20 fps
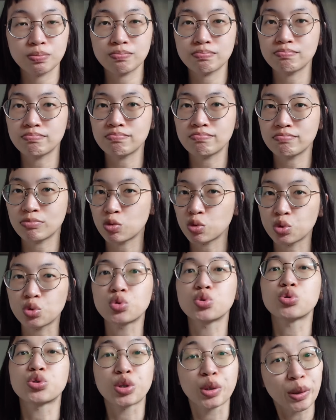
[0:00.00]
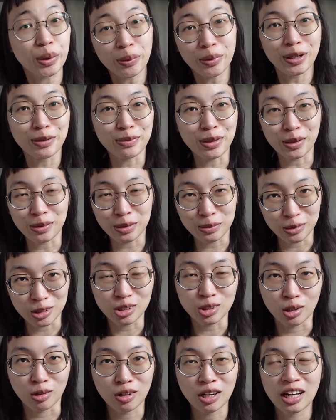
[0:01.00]
嗯，女权味没有那么
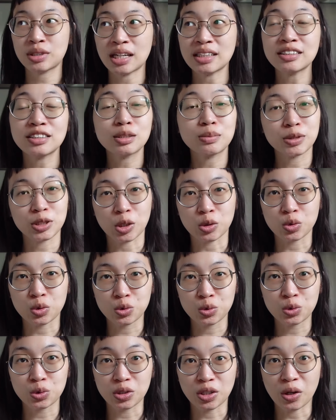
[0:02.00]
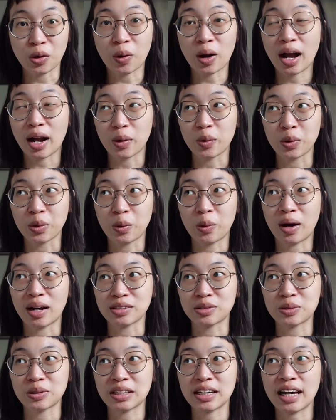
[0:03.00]
重。但是这本小说，如果你有看过的话，
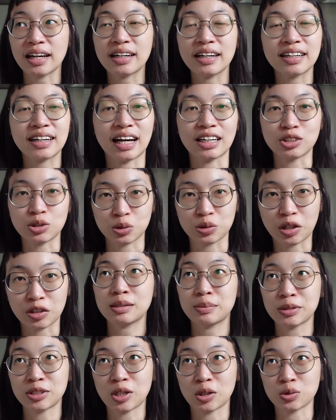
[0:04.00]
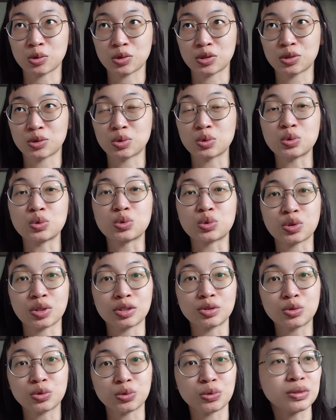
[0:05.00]
就应该可以感受到这本小说的女
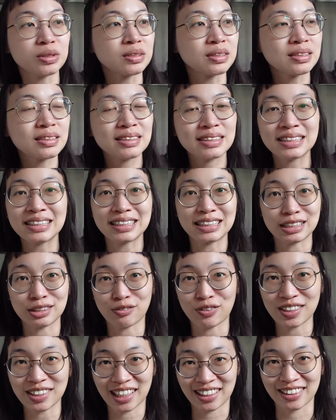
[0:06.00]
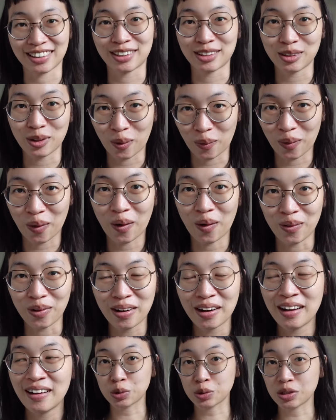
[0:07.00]
权主义气息非常的浓厚。
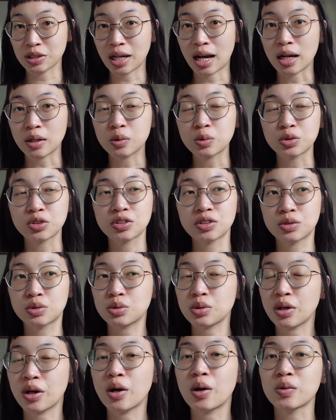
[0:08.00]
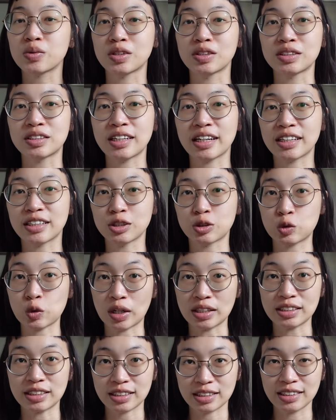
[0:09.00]
我觉得它故事最后的这个
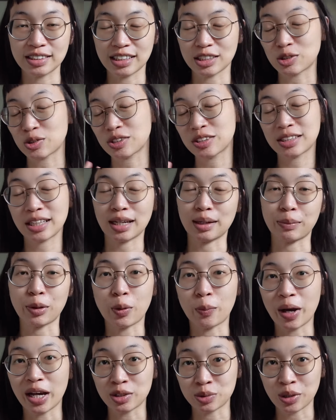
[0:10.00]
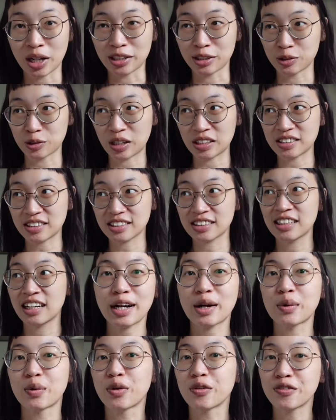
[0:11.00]
转折，也就是电影没有拍出来的转折，
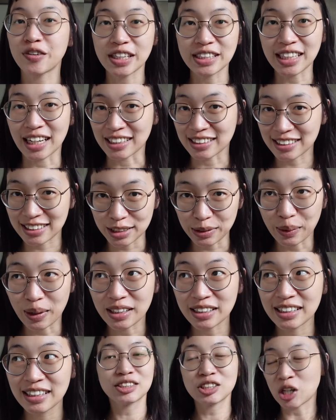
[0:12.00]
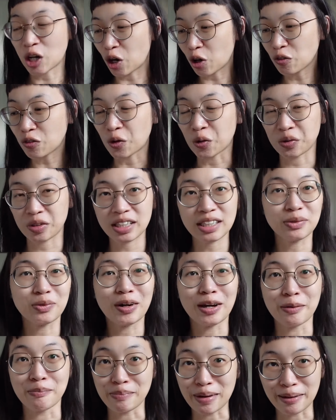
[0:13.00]
让我非常喜欢，嘲讽意
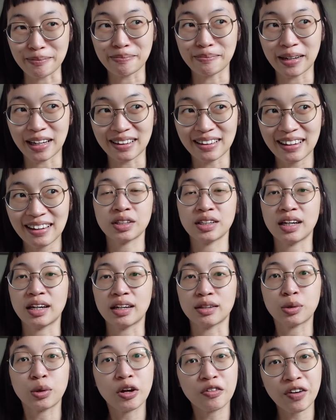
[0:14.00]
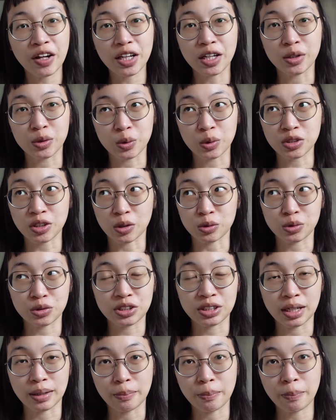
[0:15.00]
味满满，也推翻了很多小说
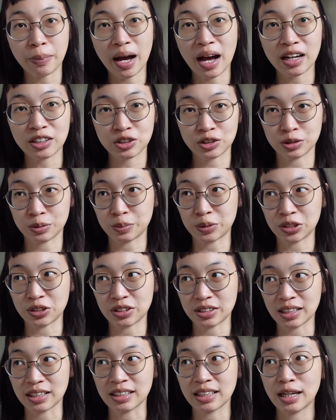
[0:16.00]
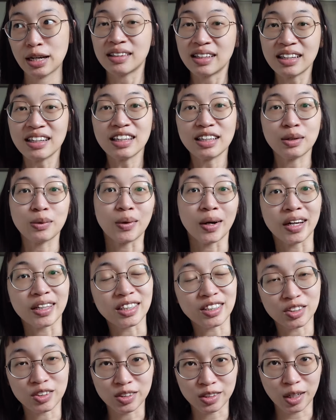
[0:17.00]
前八十 percent 你以为
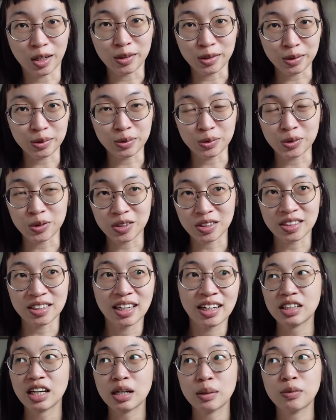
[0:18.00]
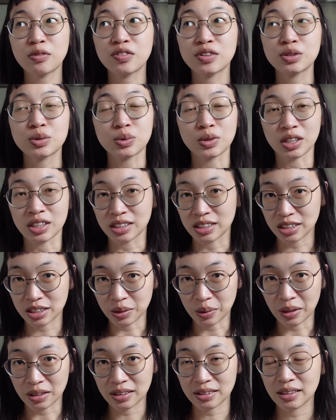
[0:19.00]
你知道的故事。这个部分是我很喜
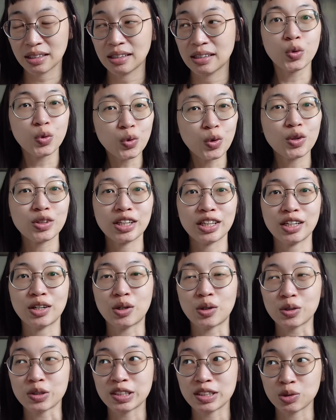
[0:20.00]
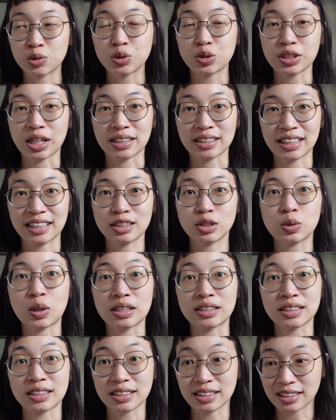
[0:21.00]
欢的。如果你有兴趣想听
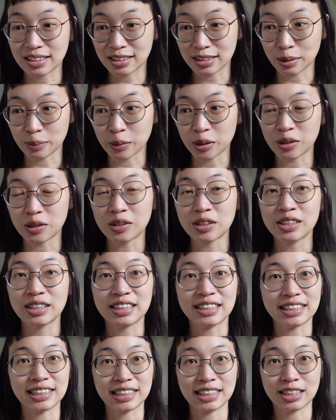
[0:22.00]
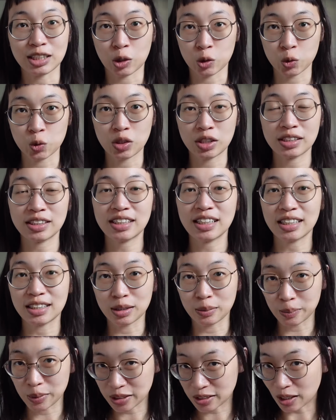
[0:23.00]
转折是什么，以及小说跟电影的
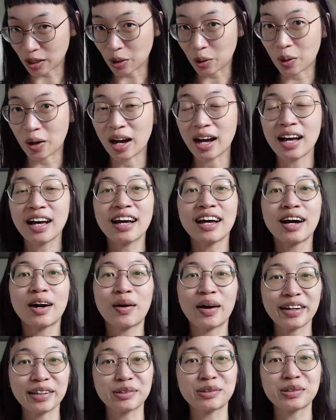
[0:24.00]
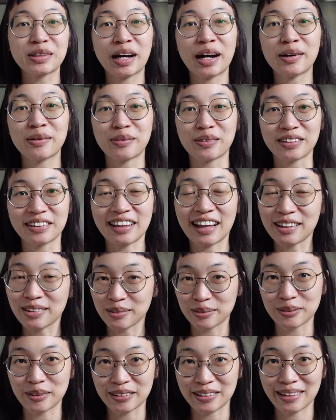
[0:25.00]
比较的话。欢迎去看我单独
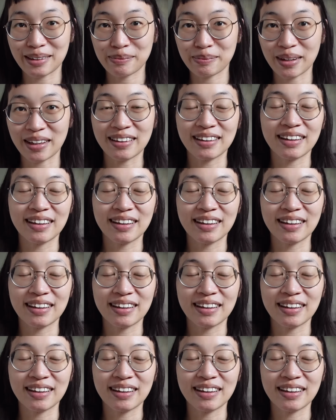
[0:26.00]
做的影片，